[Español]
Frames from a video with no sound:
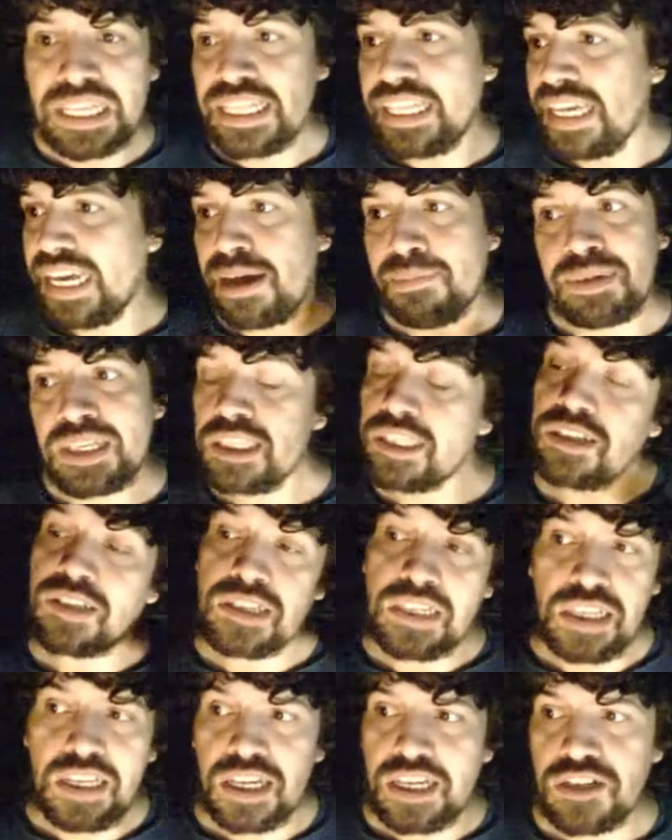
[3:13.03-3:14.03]
prácticamente
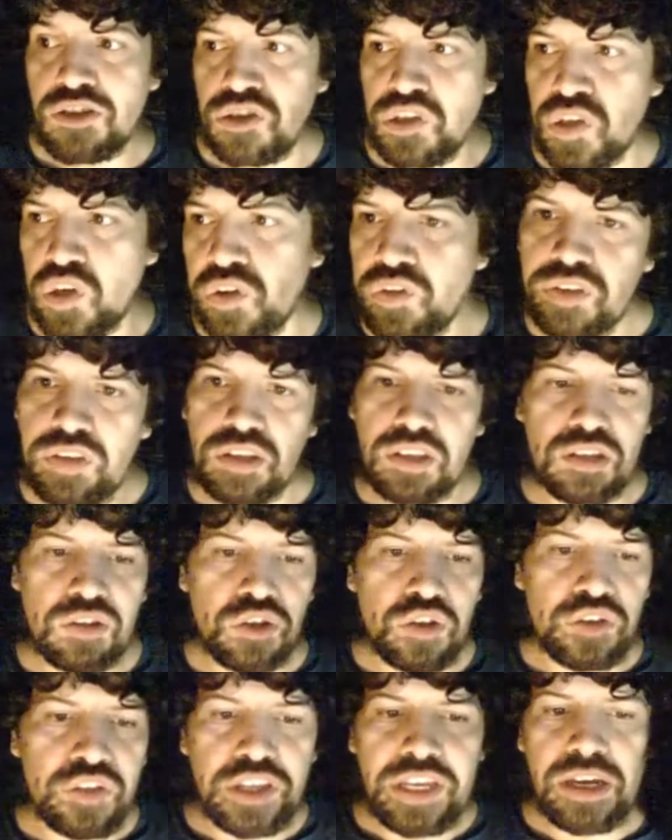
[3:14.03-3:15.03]
sin edición,
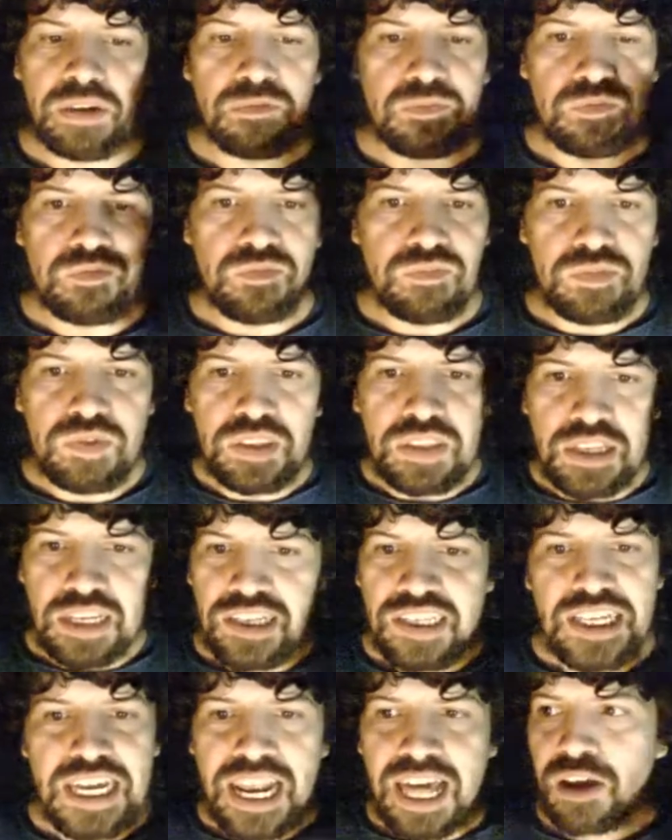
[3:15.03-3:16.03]
donde
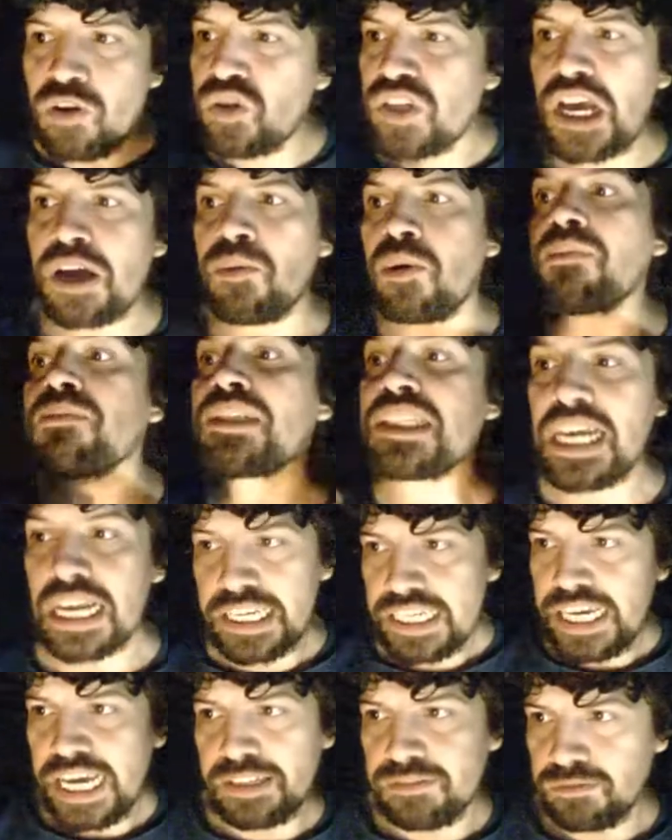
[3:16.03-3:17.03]
decía las cosas como me
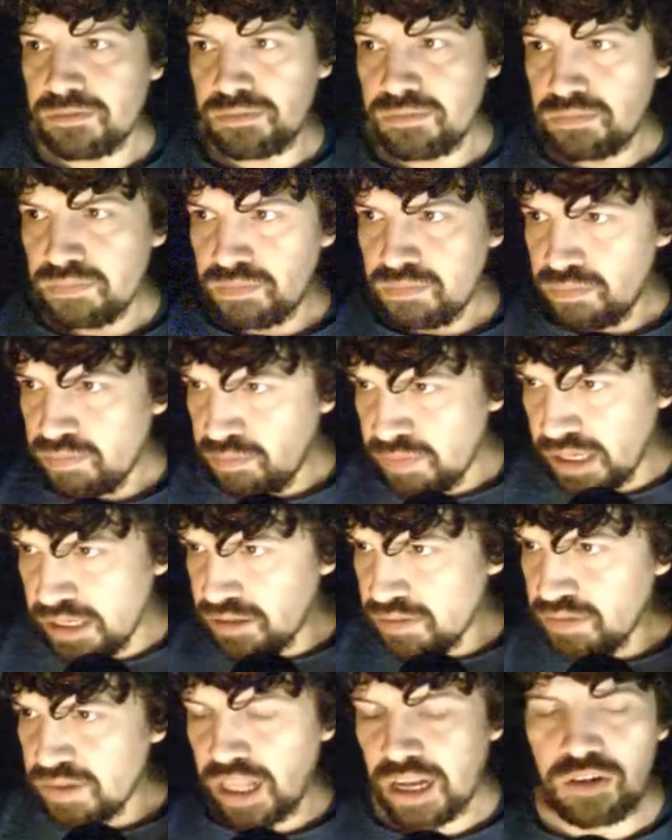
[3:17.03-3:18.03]
salían.
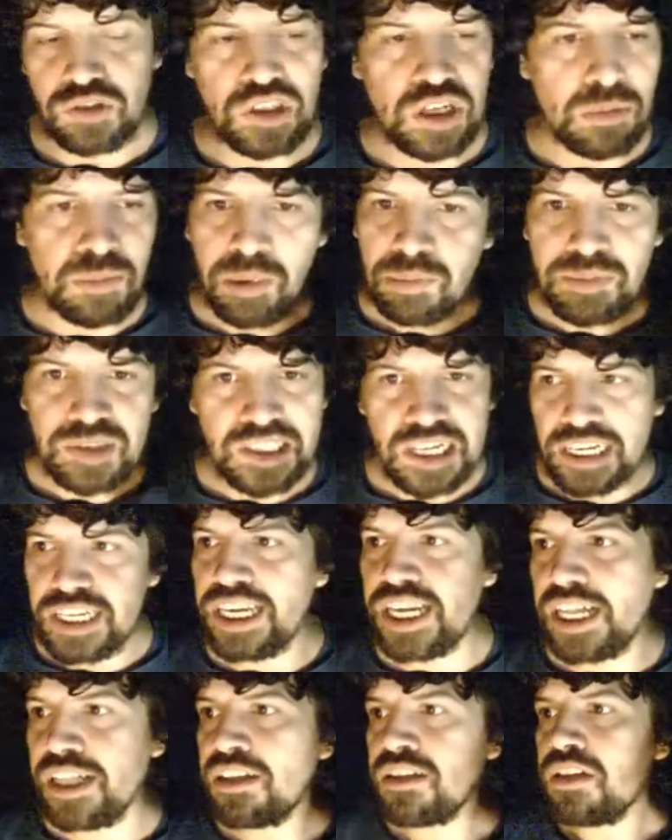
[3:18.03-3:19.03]
¿Bien? Las cosas como me
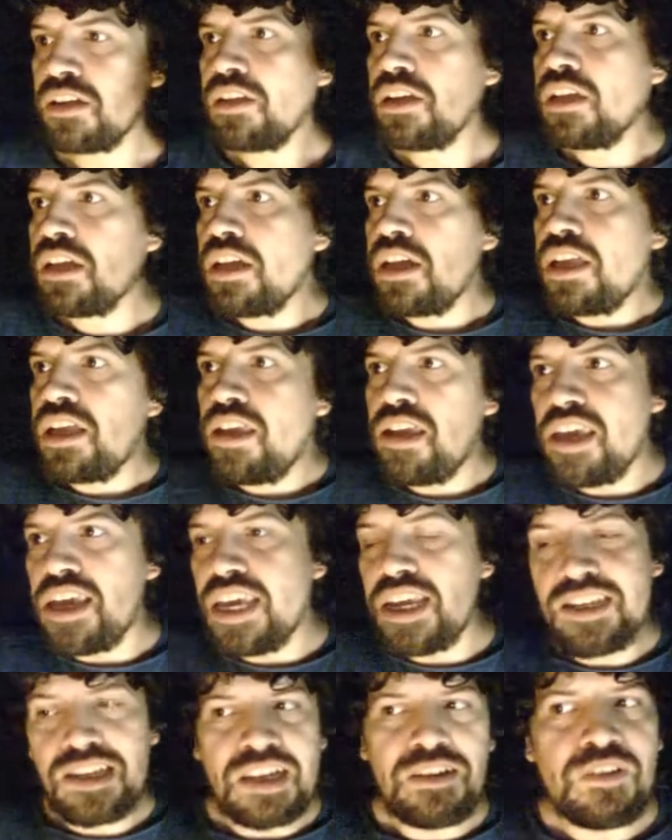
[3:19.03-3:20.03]
salían.
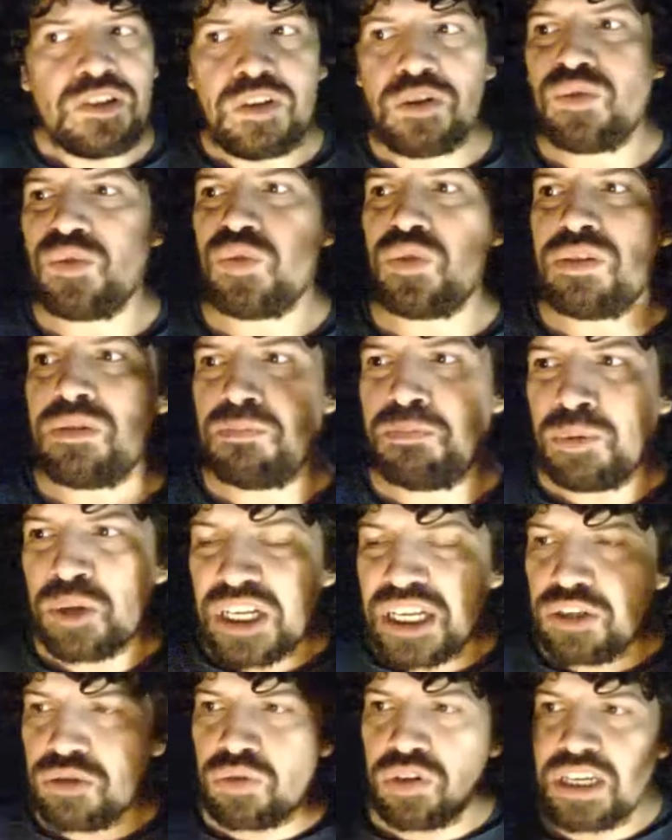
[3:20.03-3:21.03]
Y
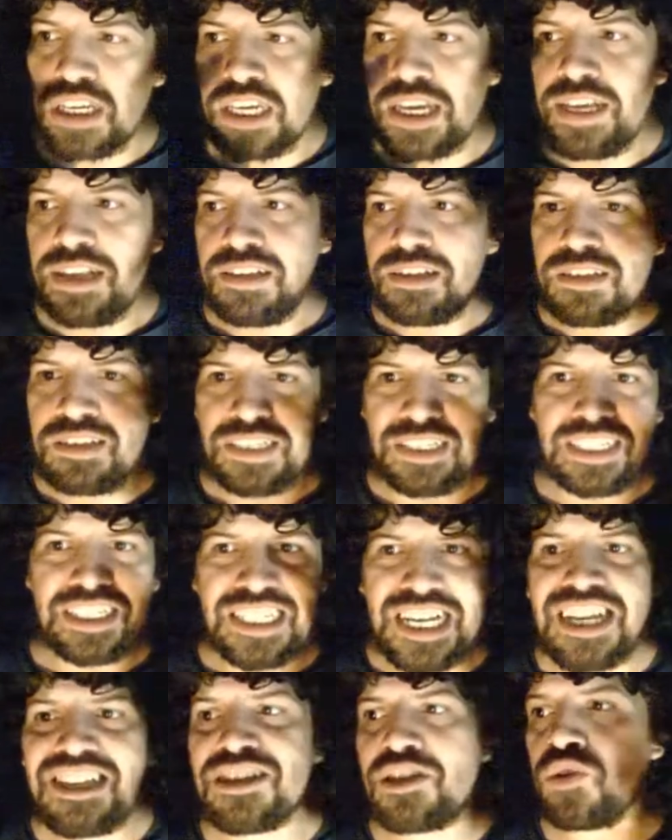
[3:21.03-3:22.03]
por eso es que
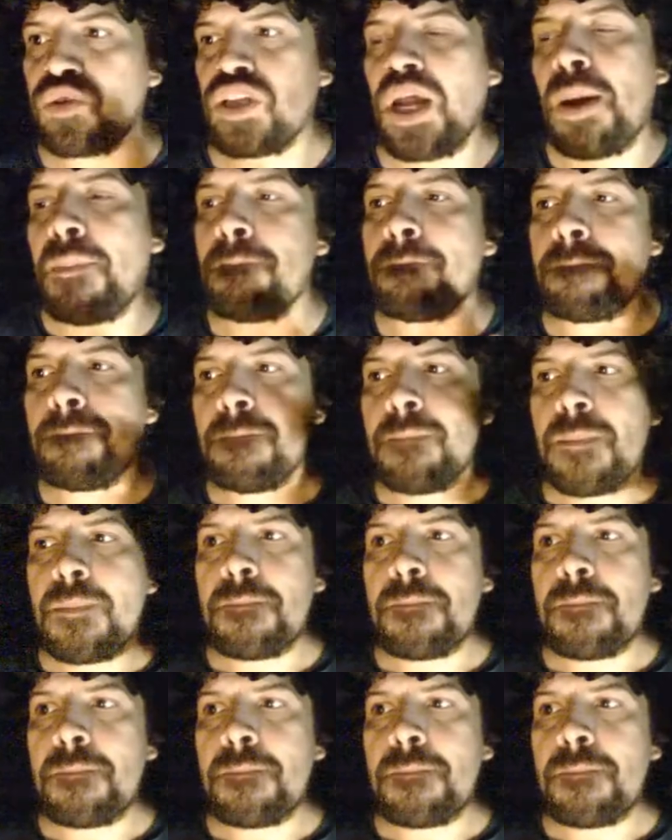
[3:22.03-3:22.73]
quizás se nota